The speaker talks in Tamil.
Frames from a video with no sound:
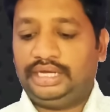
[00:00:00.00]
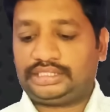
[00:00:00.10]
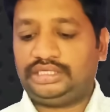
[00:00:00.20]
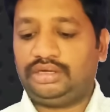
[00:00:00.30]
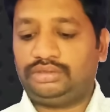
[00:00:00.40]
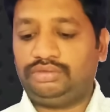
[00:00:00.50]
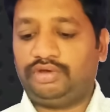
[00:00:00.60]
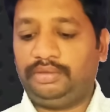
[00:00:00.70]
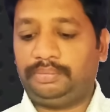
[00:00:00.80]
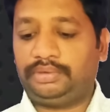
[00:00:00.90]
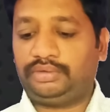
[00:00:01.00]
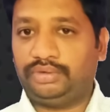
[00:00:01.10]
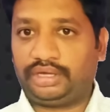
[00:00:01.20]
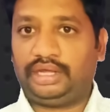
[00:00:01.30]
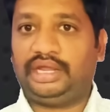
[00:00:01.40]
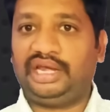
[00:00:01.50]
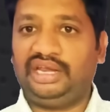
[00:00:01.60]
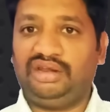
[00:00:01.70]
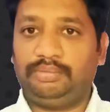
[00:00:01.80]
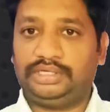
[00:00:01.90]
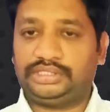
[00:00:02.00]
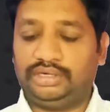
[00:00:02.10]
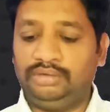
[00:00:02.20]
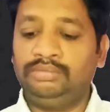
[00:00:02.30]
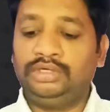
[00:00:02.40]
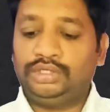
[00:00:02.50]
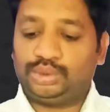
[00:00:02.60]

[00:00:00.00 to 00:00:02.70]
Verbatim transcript: எக்ஸ்டெண்ட் ஆகிறதுக்கும் வாய்ப்பு இருக்குது ஓகே நிறைய நேரம் பேசினாலும்